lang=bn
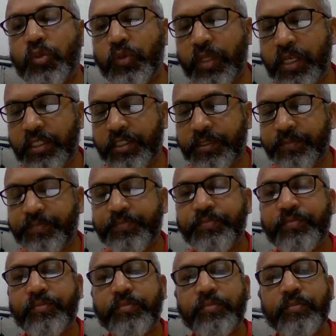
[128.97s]
করে আছে
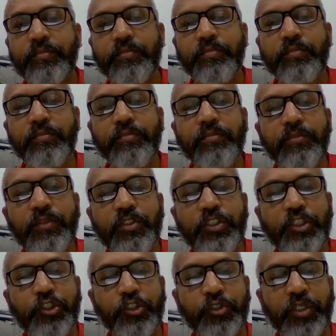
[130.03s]

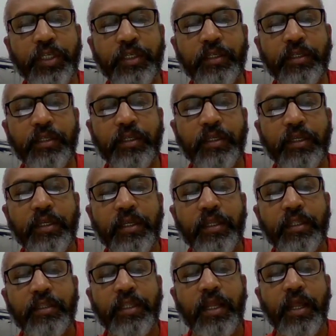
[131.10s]
চিত্র তিন
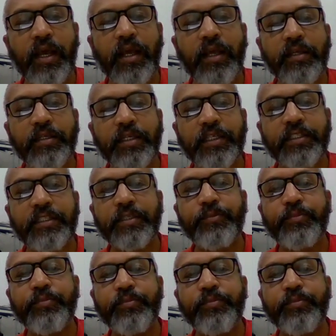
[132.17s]
তারা এখান থেকে